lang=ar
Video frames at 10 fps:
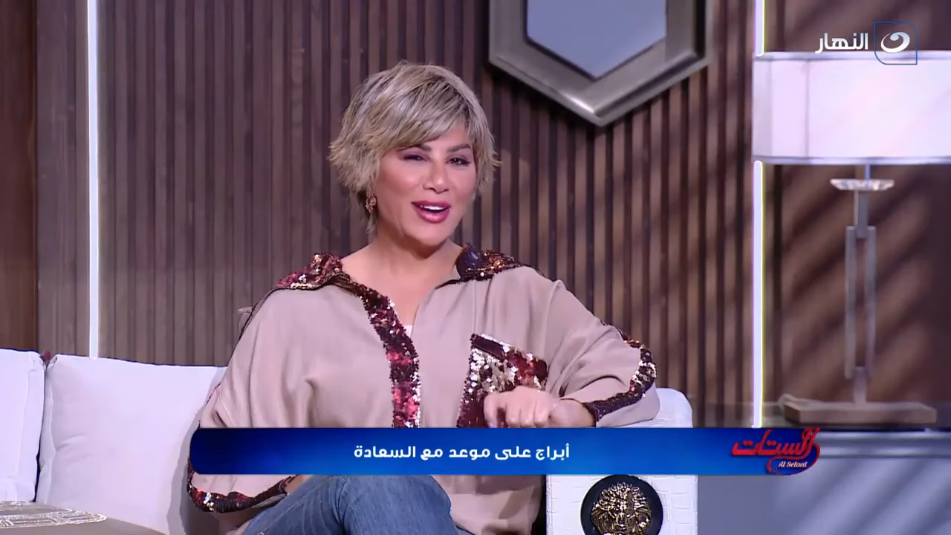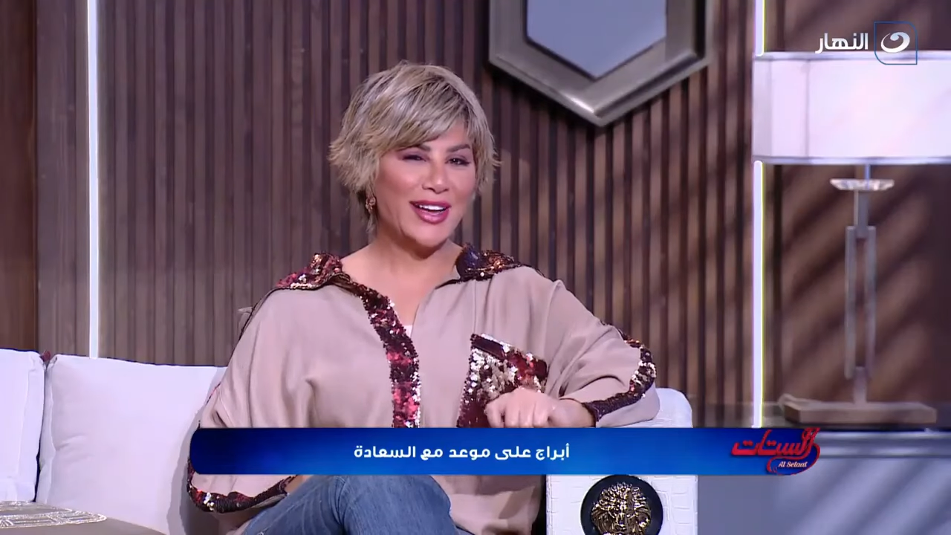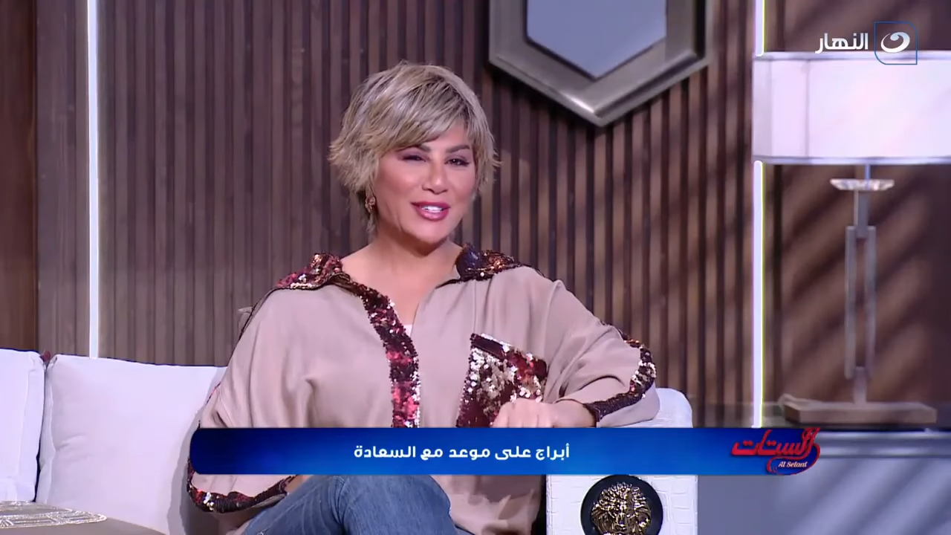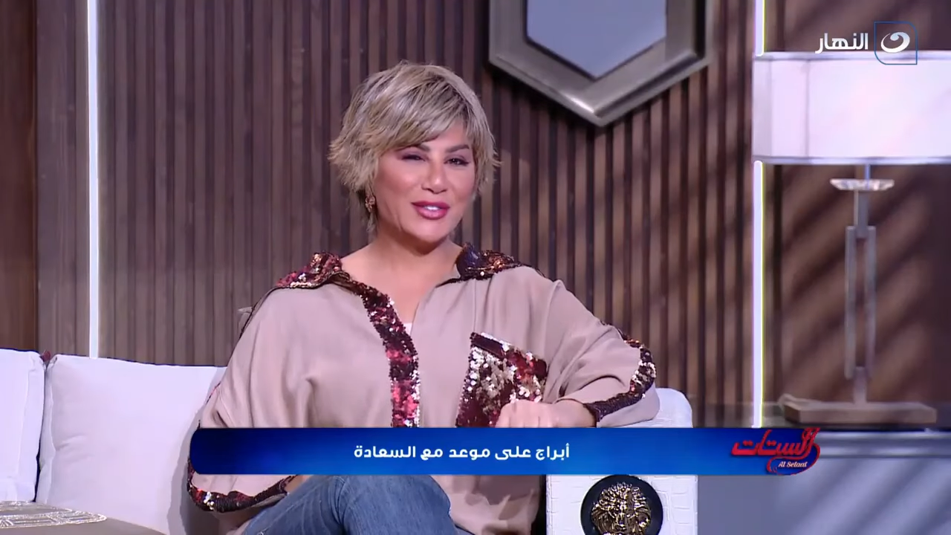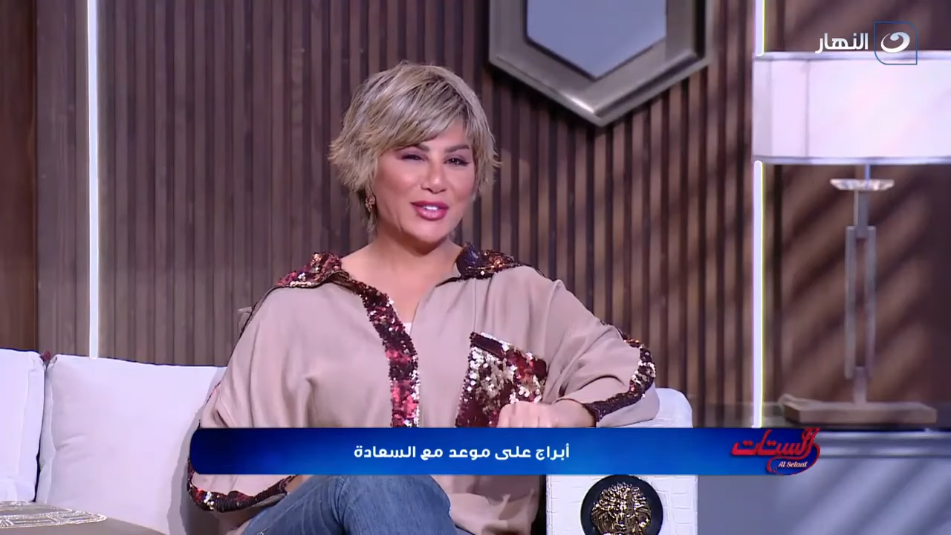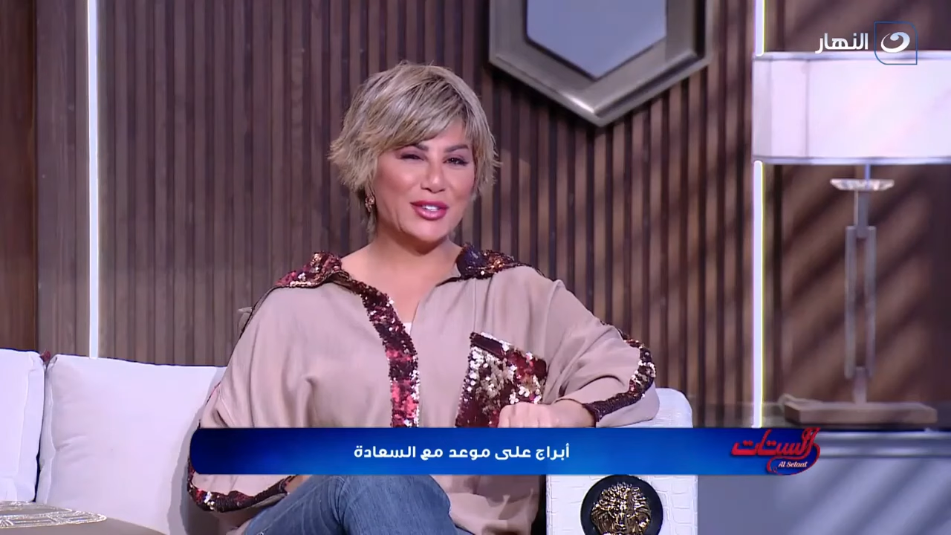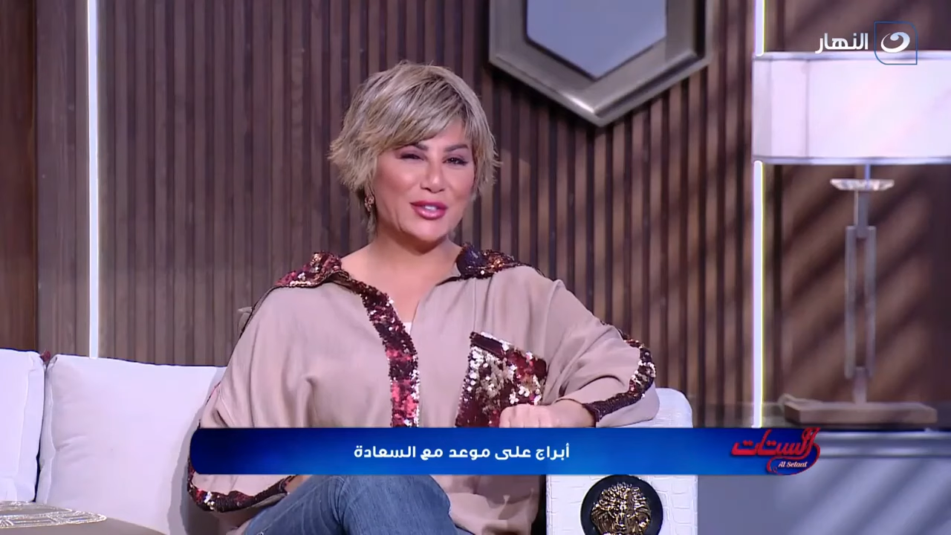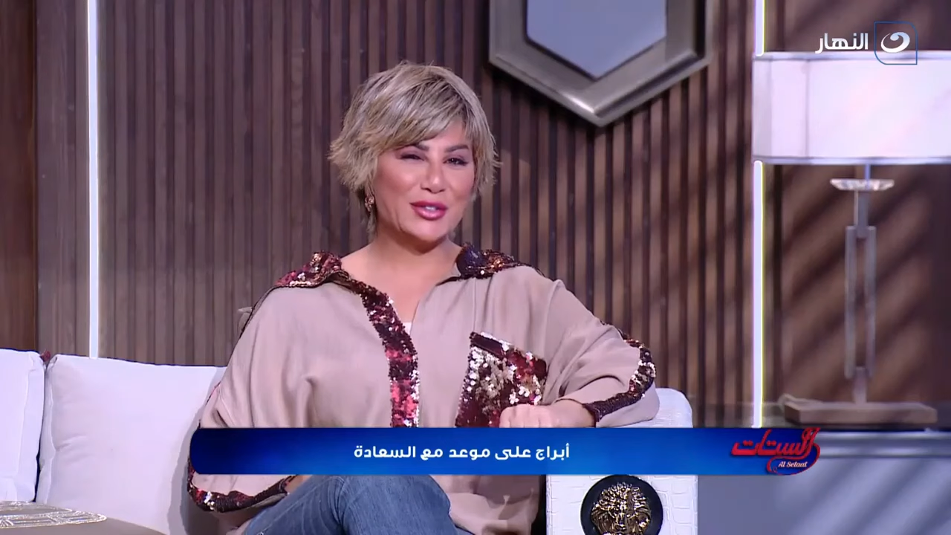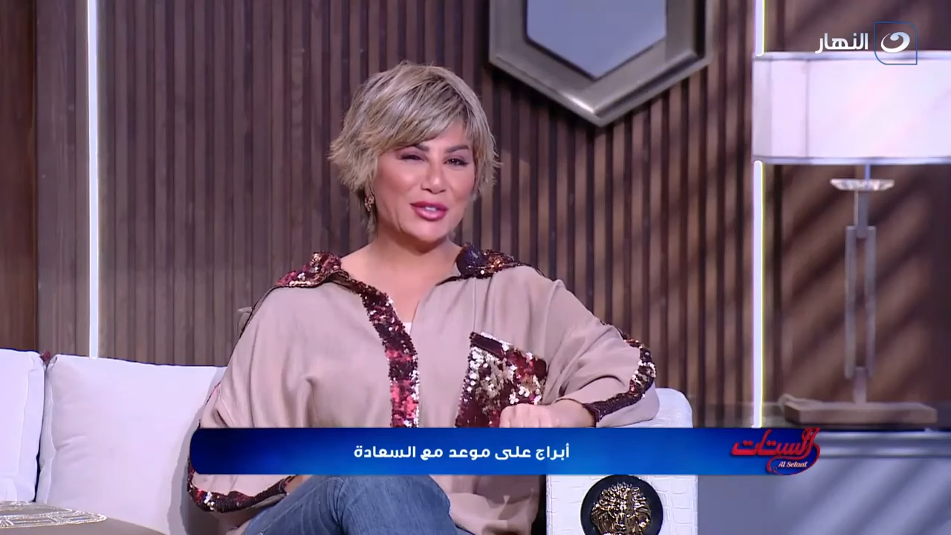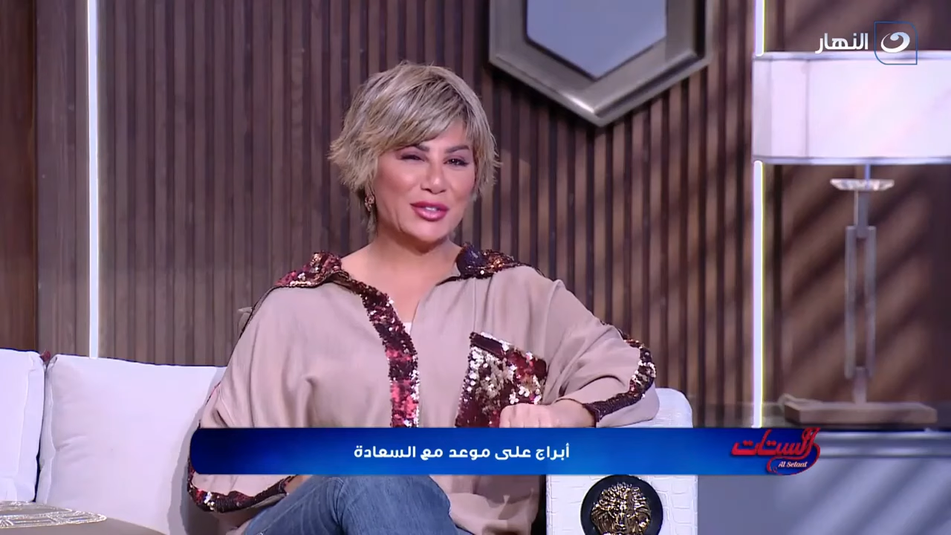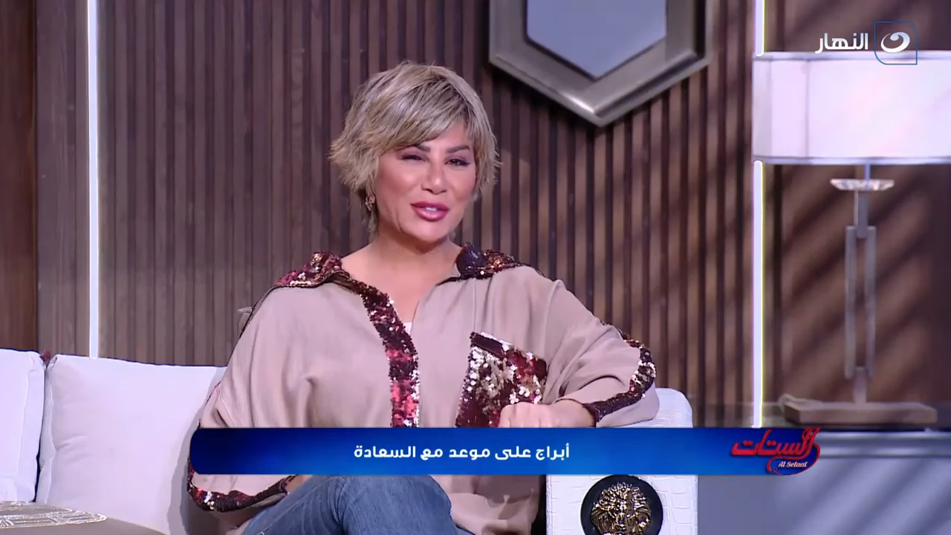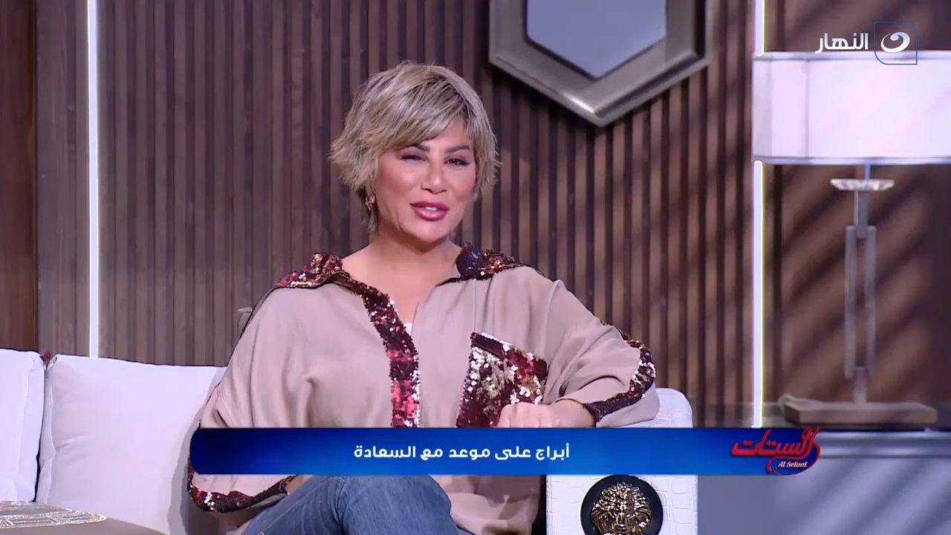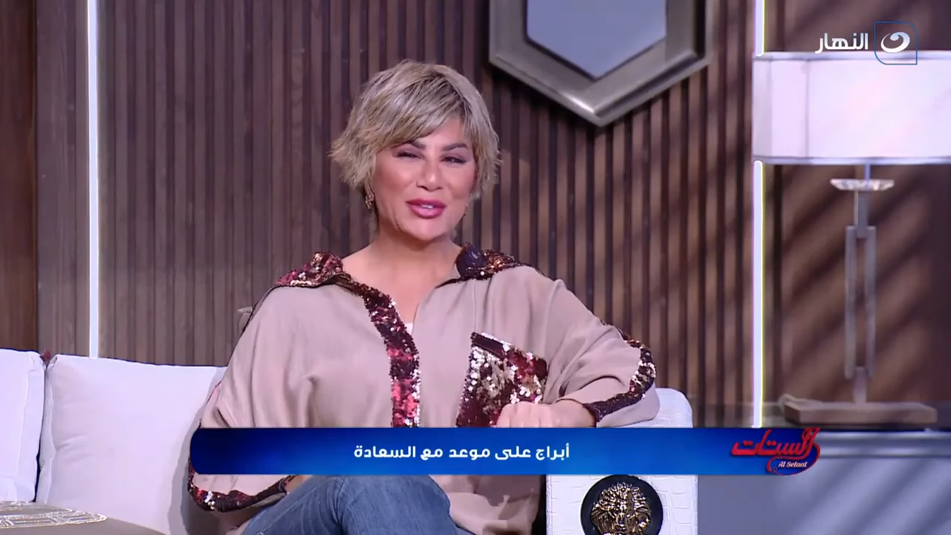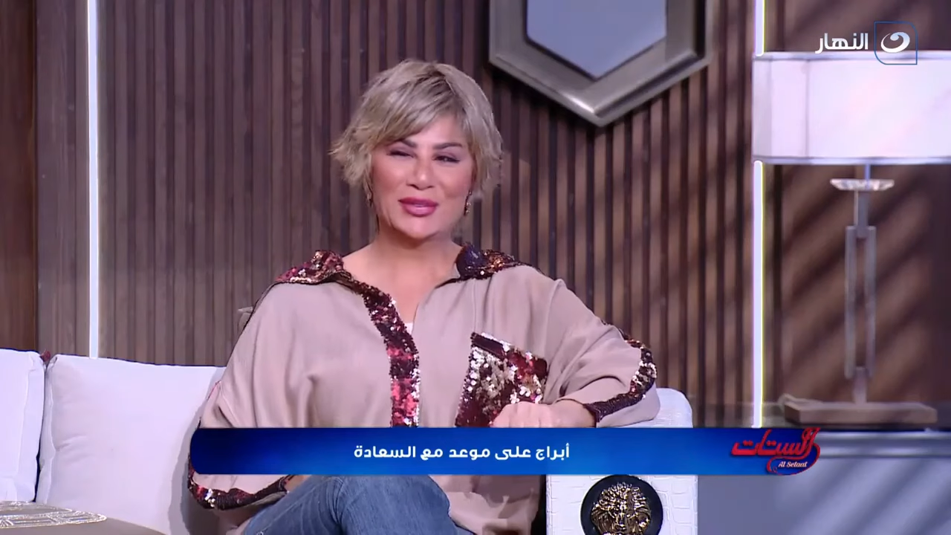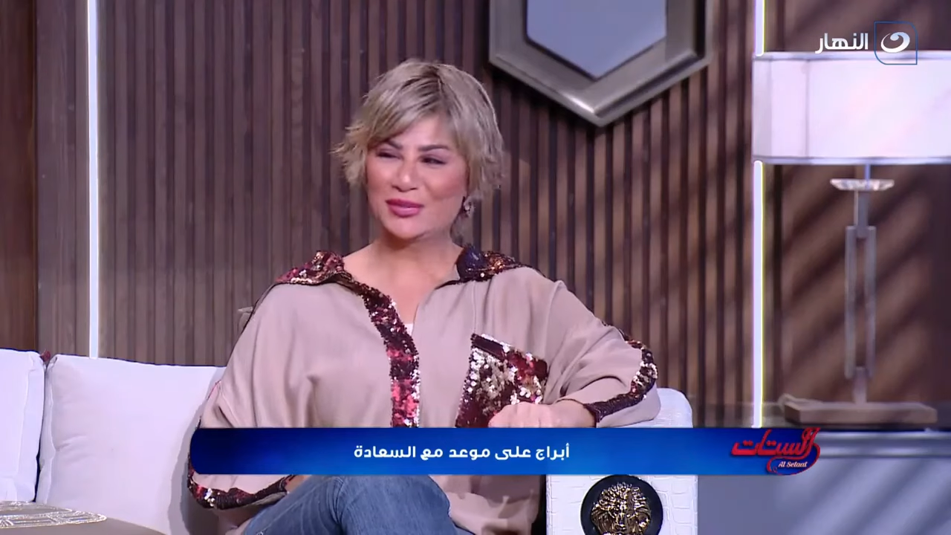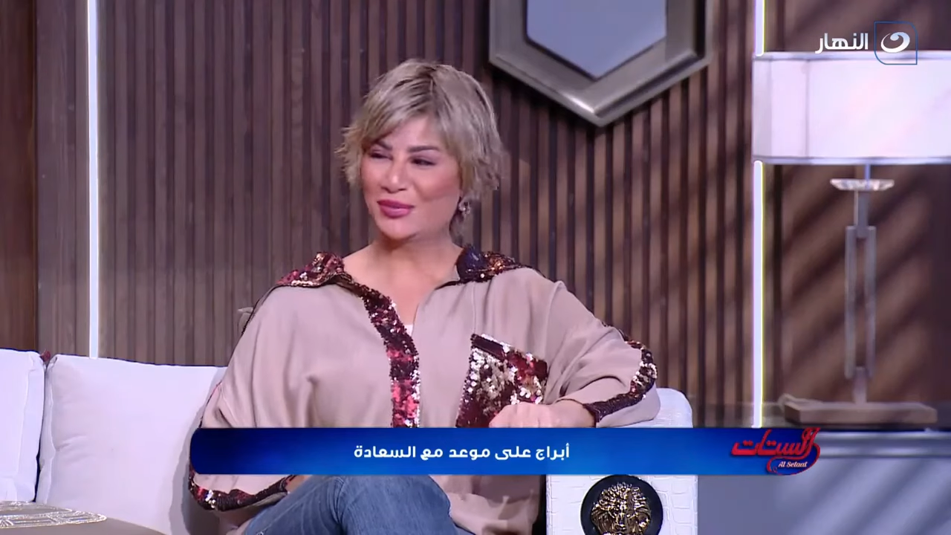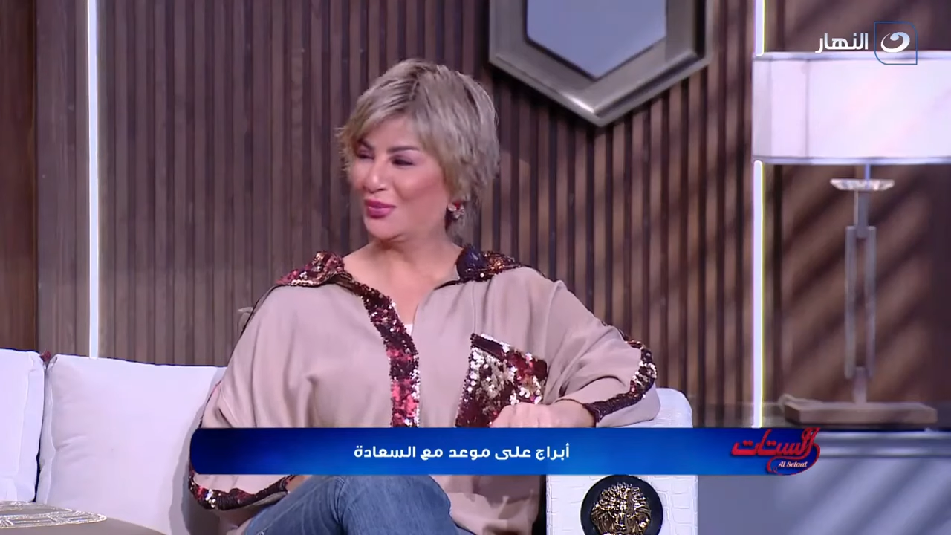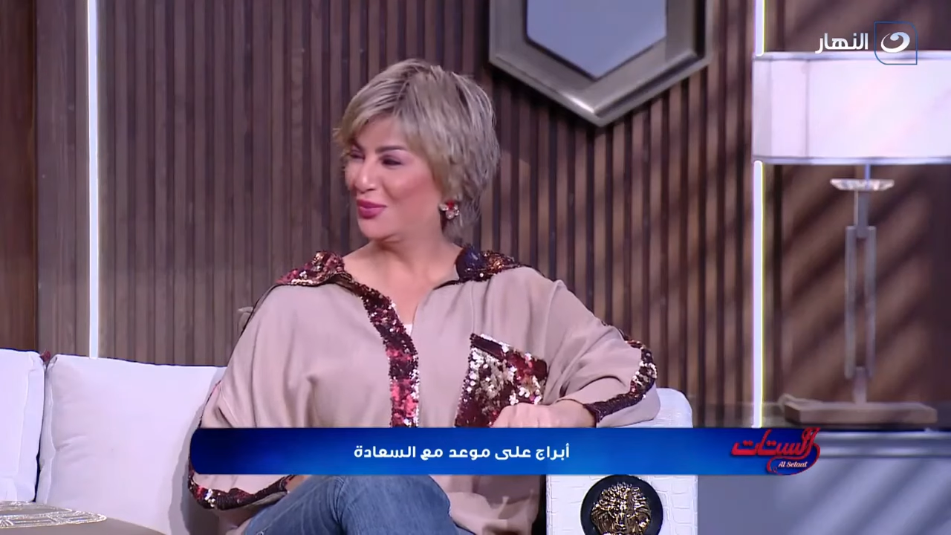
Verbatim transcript: ولعش في الاستوديو ذهنك في